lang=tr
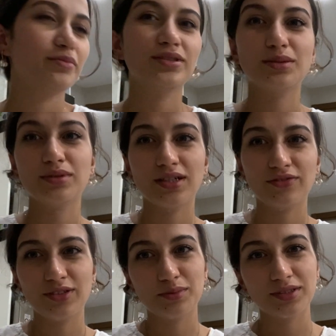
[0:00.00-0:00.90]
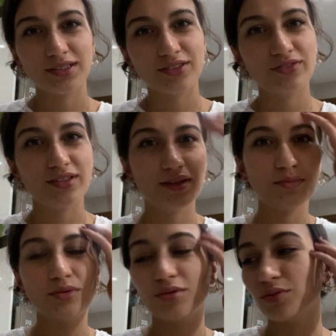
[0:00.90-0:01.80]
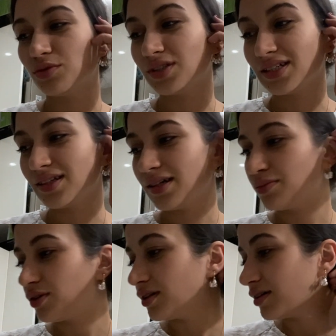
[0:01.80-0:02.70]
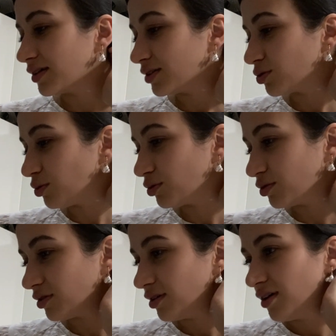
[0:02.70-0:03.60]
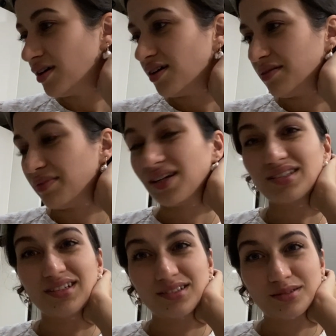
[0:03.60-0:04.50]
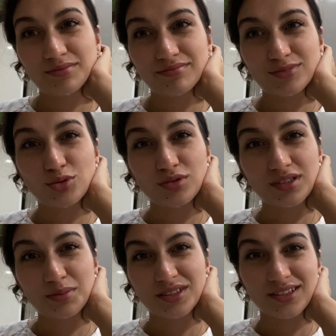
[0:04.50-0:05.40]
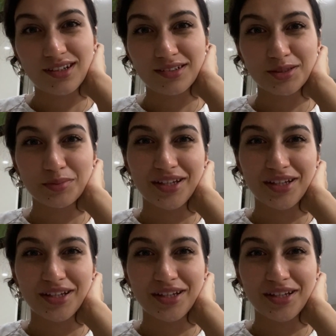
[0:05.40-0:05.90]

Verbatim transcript: Biz de bir tane film izledik falan böyle o yüzden saat bu kadar geç oldu. Ben sanırım son tepsiyi yaktım ya.